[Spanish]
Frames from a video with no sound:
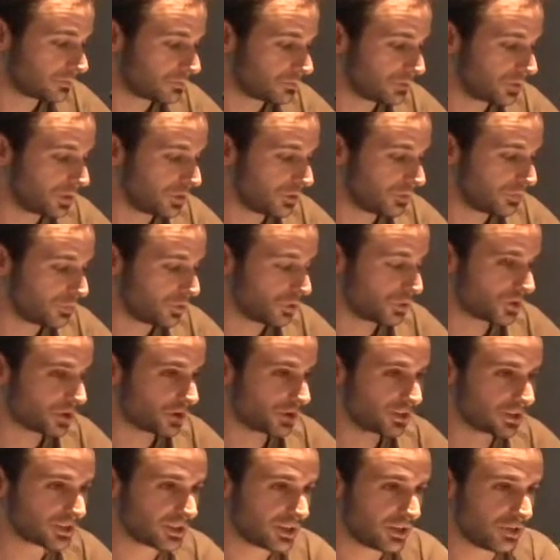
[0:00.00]
era un poco
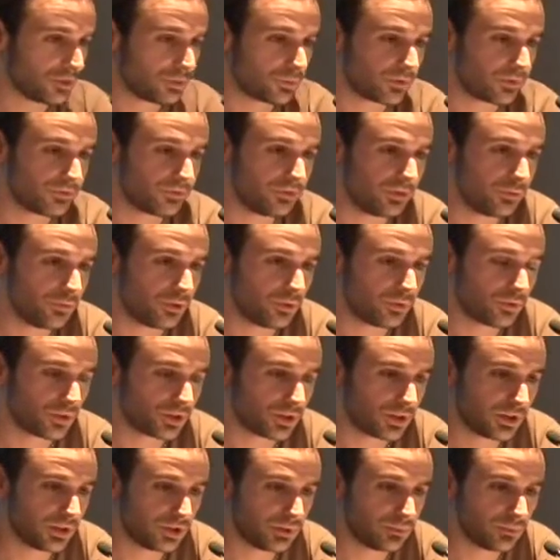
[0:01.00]
arriesgado al principio
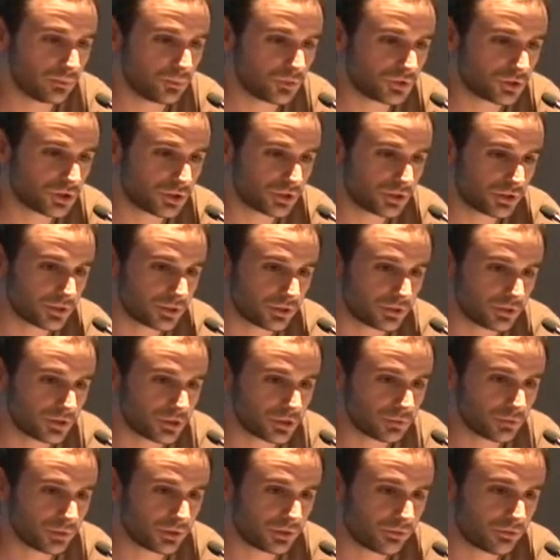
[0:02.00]
porque muchas
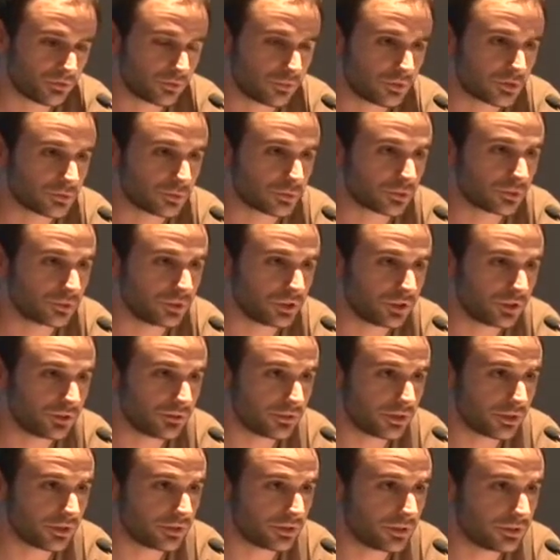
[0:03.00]
otras plataformas pues,
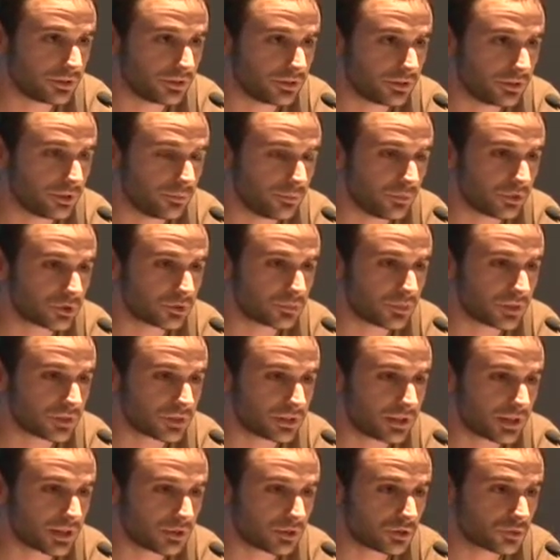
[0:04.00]
utilizan tiempos más
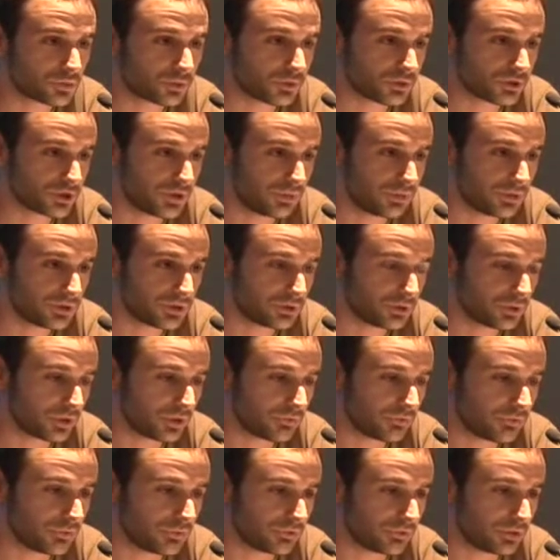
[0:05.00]
largos, pero se ha visto que
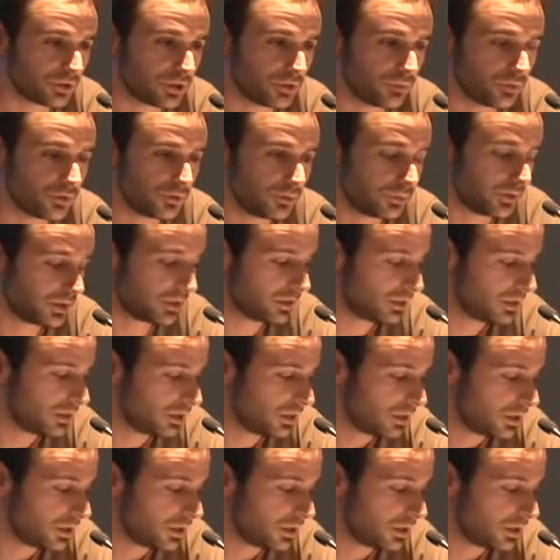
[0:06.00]
funciona muy bien